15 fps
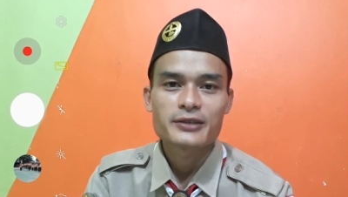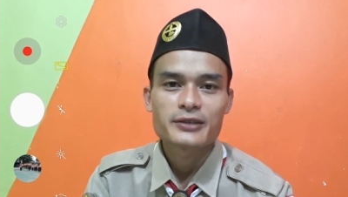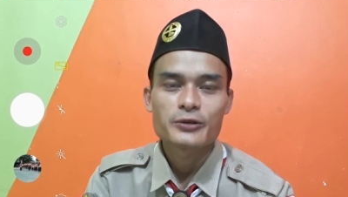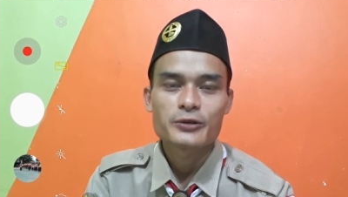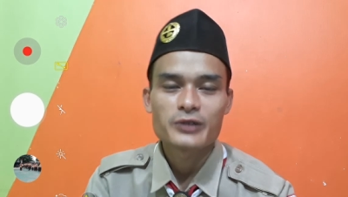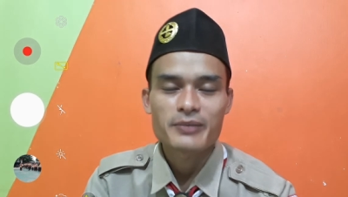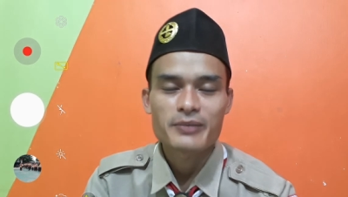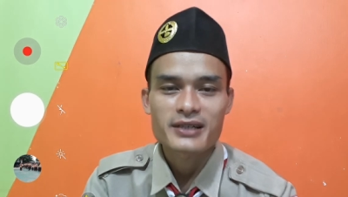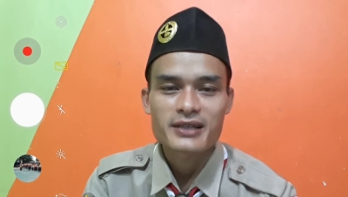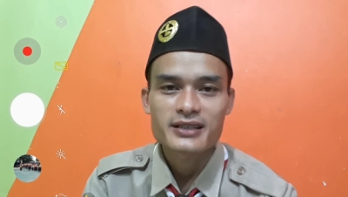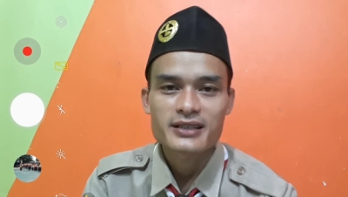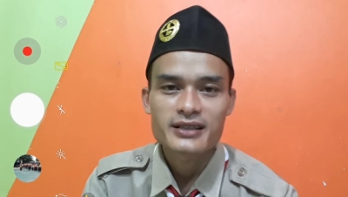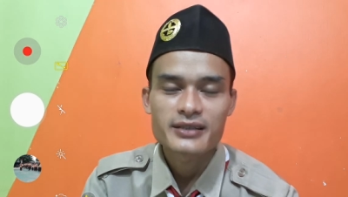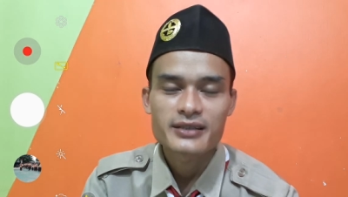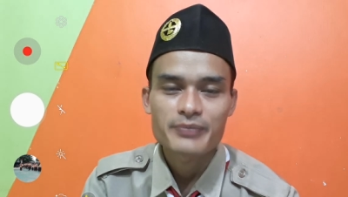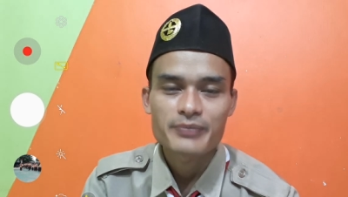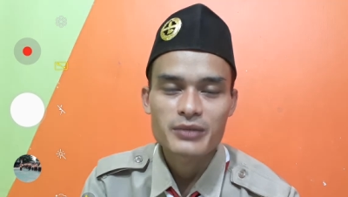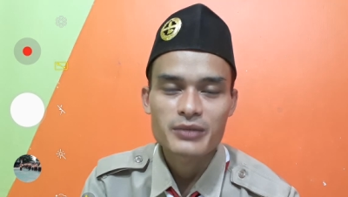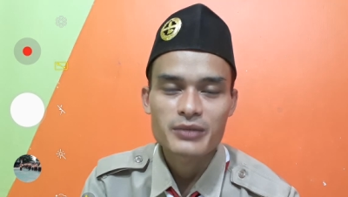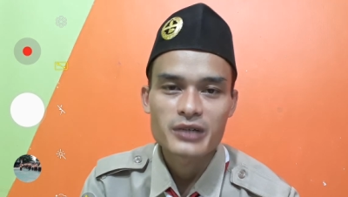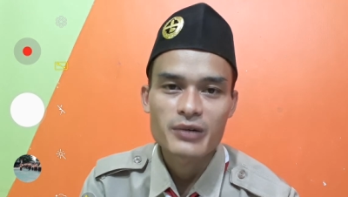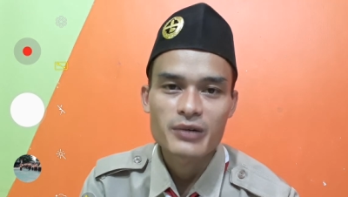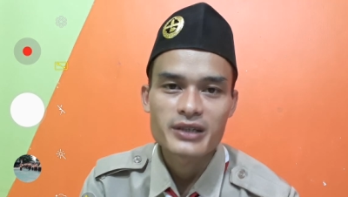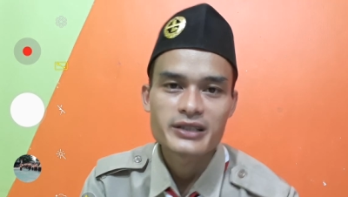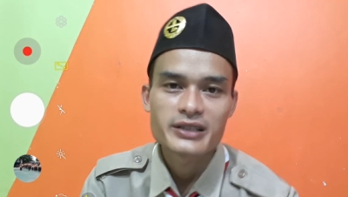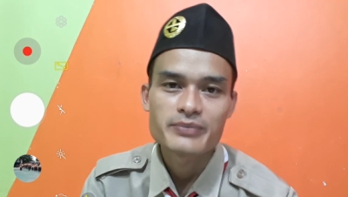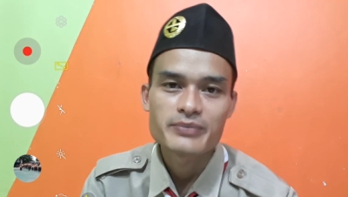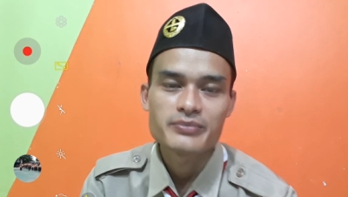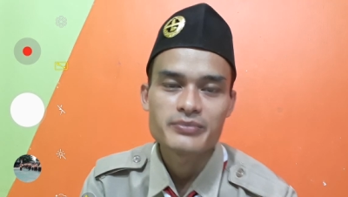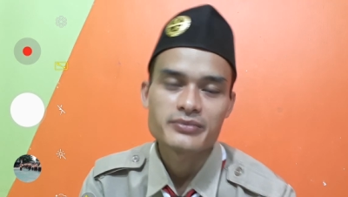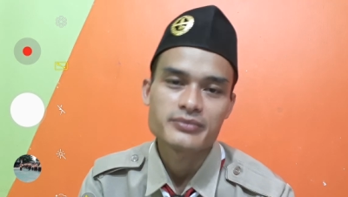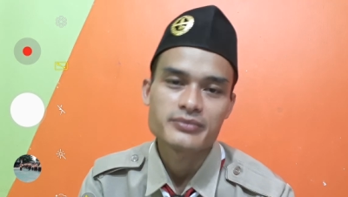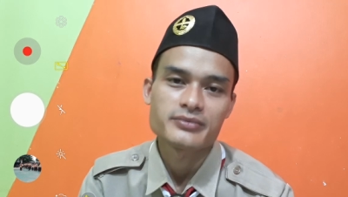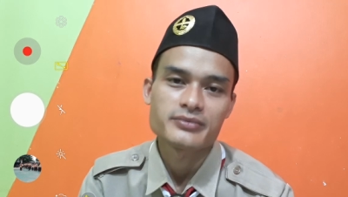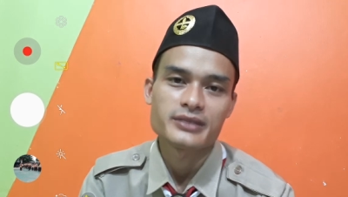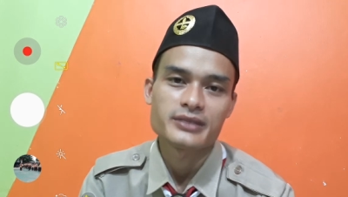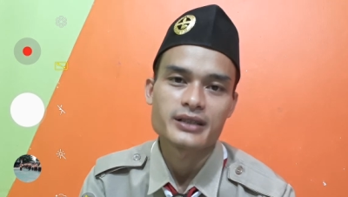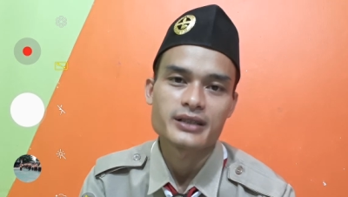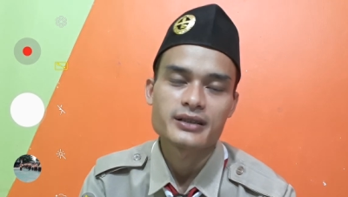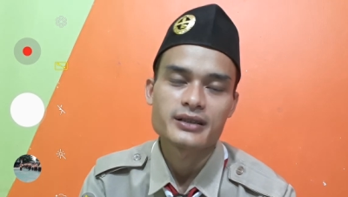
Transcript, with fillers: itu udah pasti pramuka wajib ya.